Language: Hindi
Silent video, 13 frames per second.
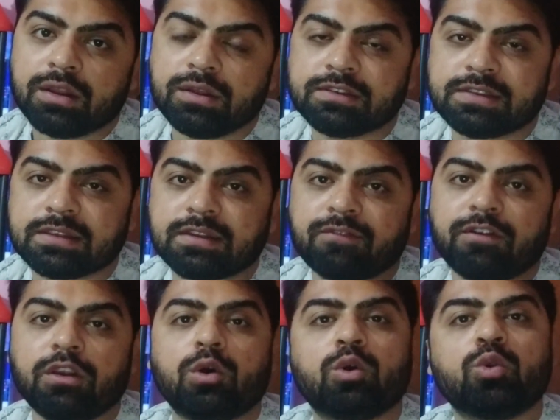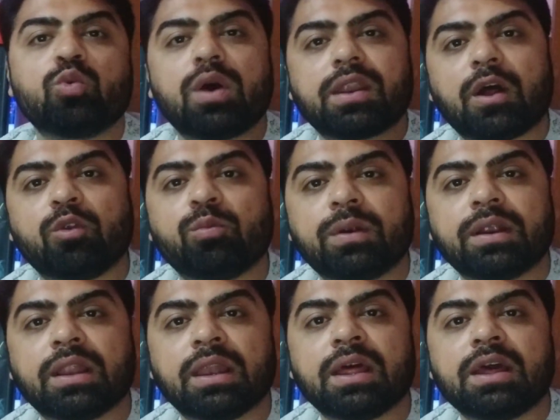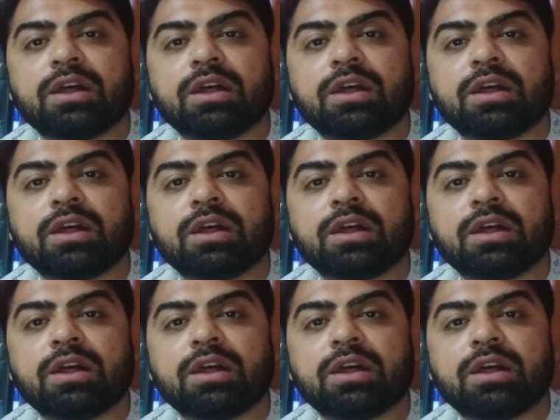इससे सफल कौन हुआ रानू मंडल